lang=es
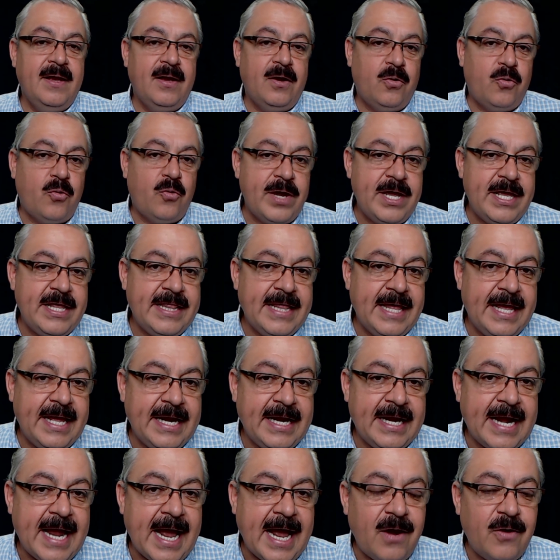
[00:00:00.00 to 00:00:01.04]

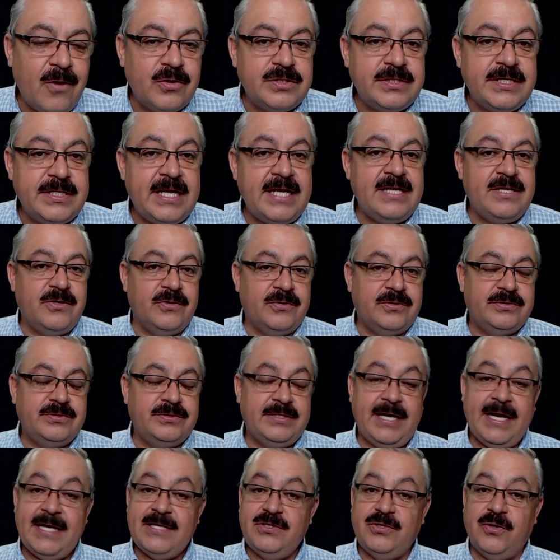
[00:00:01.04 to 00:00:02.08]
cuiden a los niños
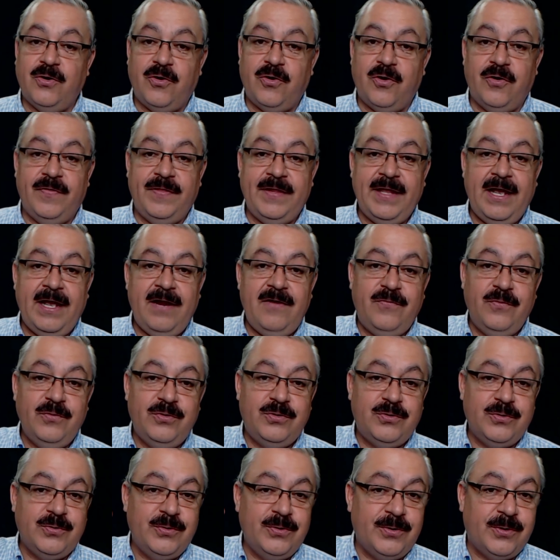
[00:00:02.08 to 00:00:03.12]
que son el
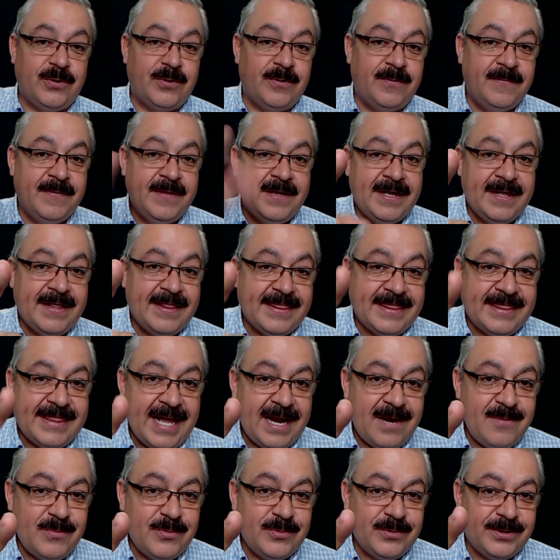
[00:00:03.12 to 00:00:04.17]
futuro
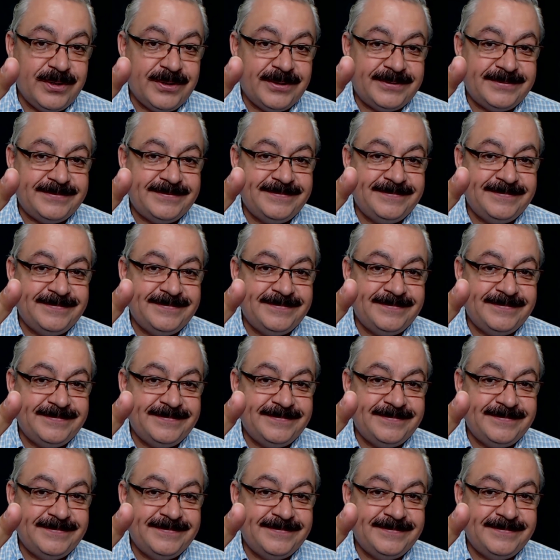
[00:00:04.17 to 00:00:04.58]
del mundo.